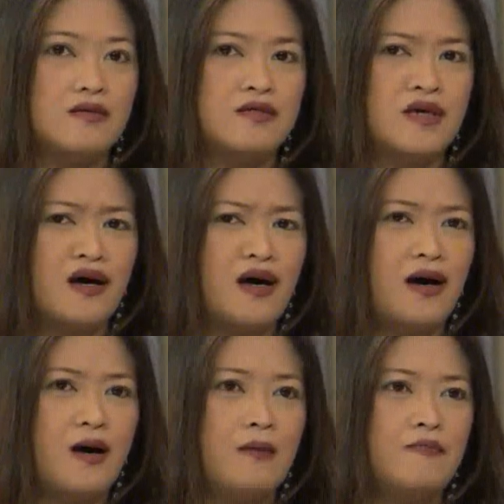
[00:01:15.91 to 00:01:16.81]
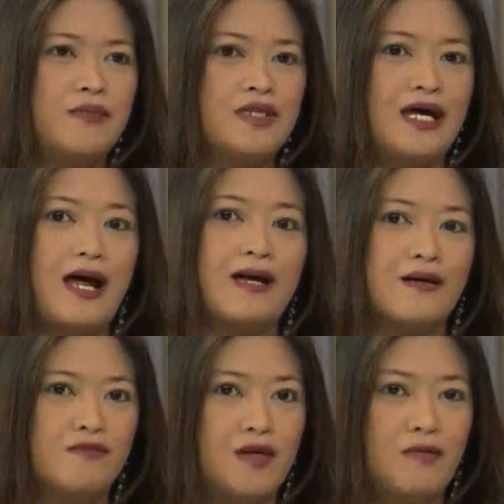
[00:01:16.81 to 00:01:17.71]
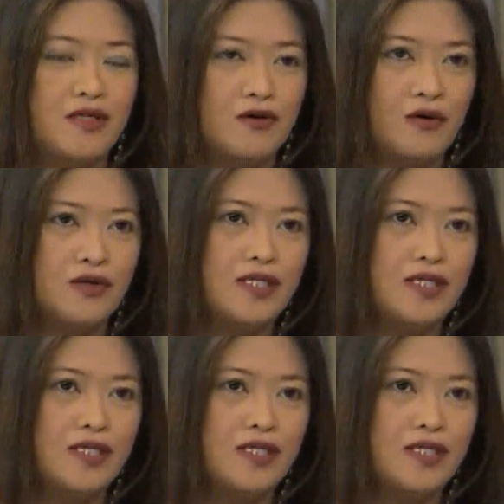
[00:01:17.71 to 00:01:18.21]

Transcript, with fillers: Saka nararamdaman,